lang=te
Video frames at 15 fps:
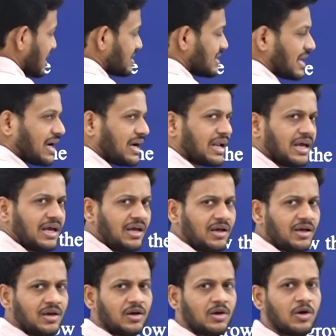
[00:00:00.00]
చేస్తారంటే
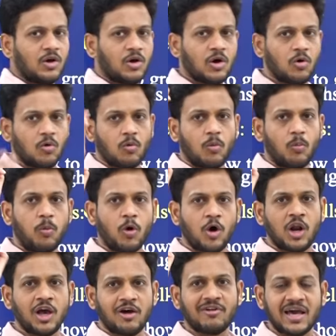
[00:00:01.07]

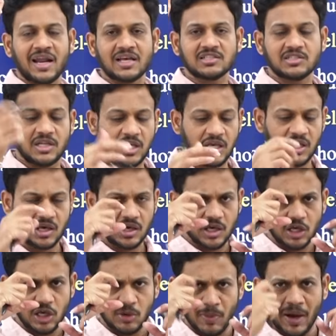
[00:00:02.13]
పోలియో వైరస్ని
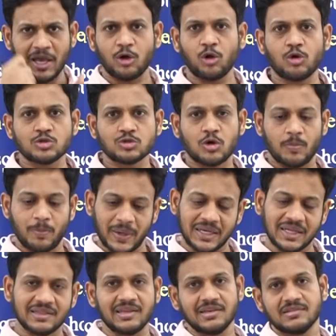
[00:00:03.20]
ఈ మైక్రోస్కోప్
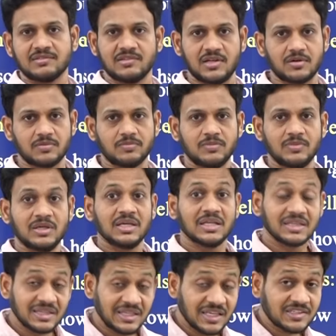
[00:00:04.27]
పెట్టి తీస్తారు
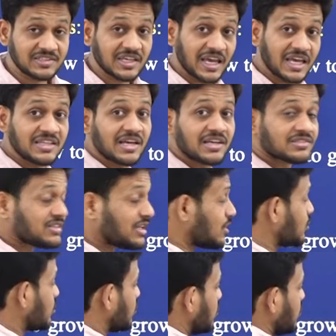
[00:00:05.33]
తీసి ఏం
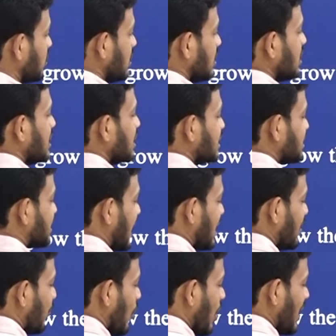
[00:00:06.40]
చేస్తారు
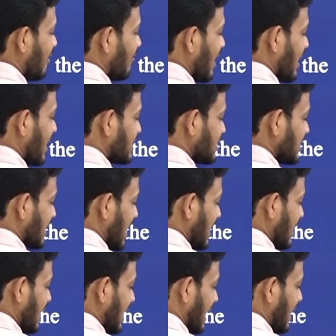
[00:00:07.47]
చనిపోయిన వైరస్ని
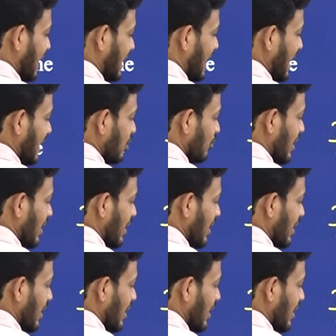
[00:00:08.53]
కానీ అంటే డెడ్